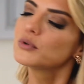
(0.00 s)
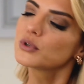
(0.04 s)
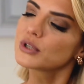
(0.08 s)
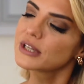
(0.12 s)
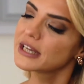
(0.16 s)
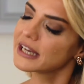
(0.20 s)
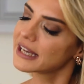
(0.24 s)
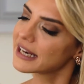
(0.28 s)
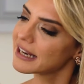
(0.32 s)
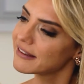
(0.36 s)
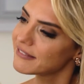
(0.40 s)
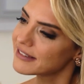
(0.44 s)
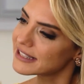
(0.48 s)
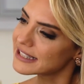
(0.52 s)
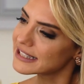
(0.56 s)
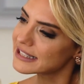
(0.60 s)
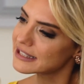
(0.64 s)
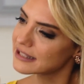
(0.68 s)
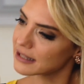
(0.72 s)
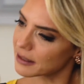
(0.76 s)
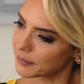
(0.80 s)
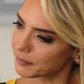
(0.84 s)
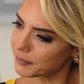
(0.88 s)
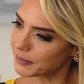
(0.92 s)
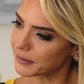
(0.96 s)
bu kereviz
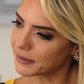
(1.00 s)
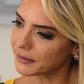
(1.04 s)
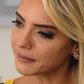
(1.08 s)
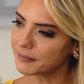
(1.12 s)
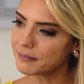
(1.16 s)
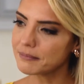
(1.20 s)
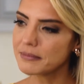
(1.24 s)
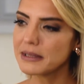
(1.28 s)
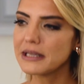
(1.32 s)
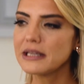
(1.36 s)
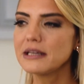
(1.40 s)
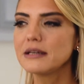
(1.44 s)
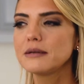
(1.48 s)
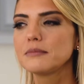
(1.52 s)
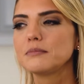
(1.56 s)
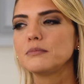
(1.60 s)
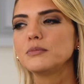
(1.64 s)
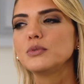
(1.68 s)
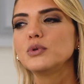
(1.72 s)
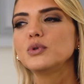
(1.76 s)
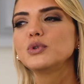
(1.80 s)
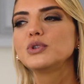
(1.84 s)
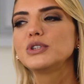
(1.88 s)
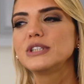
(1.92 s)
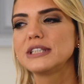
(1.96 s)
sapı bir
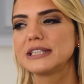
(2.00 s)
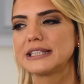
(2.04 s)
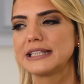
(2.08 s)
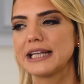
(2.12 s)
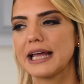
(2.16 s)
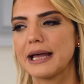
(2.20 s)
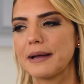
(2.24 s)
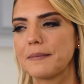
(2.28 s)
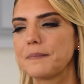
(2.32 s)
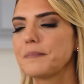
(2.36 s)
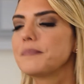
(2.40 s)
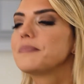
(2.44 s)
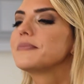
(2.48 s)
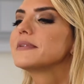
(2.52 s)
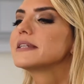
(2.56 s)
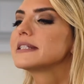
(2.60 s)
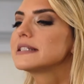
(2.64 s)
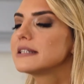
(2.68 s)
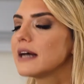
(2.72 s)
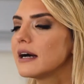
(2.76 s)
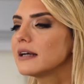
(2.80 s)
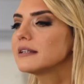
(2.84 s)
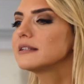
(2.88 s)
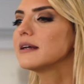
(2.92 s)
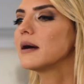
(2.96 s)
mucize.
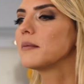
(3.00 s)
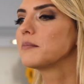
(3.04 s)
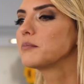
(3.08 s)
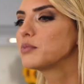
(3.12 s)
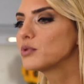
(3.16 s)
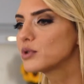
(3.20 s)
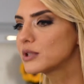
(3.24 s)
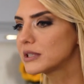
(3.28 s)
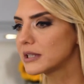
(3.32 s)
Zaten bu